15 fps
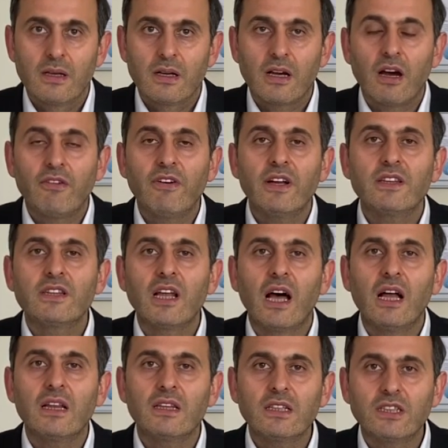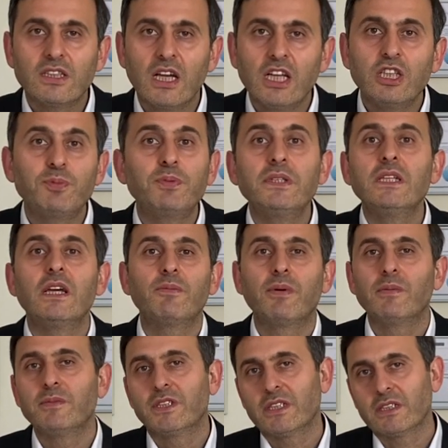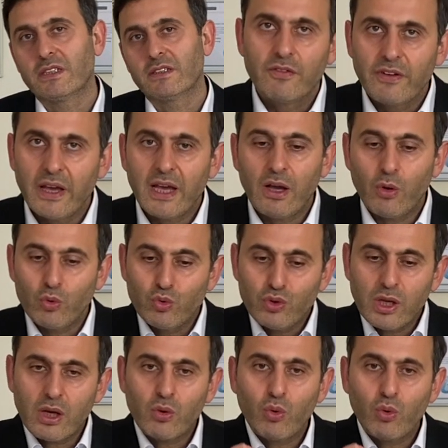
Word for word: kafan dağıldıkça hiçbirini yapamayacaksın. Veya önüne